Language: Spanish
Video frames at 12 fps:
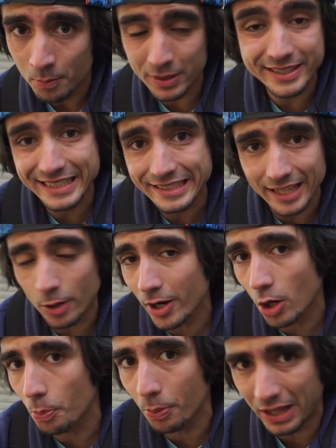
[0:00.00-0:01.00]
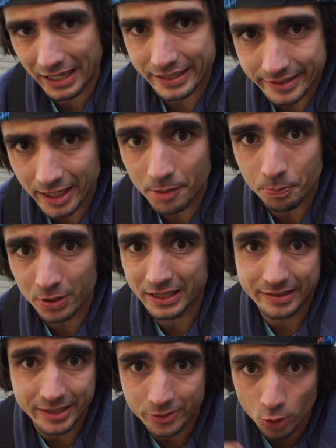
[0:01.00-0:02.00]
pues quizá ahora los puedan hacer
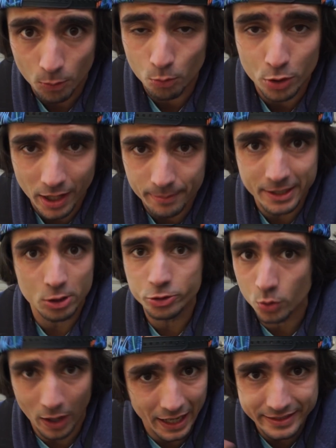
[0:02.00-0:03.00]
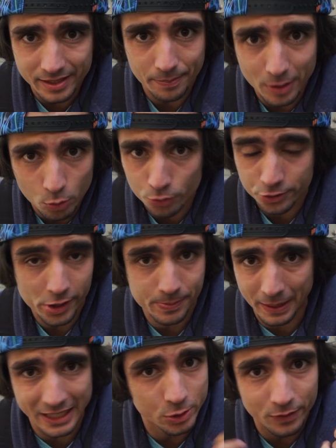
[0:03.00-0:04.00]
porque si son muy amigos, juegan siempre juntos,
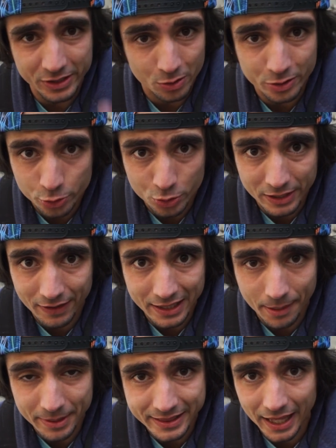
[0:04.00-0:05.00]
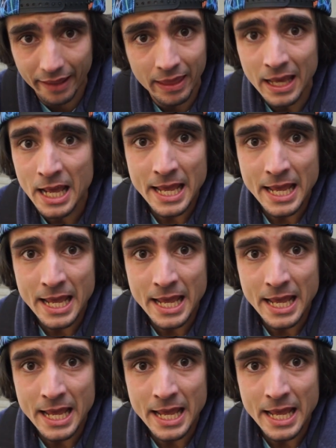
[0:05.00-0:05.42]
van a subir su nivel de amistad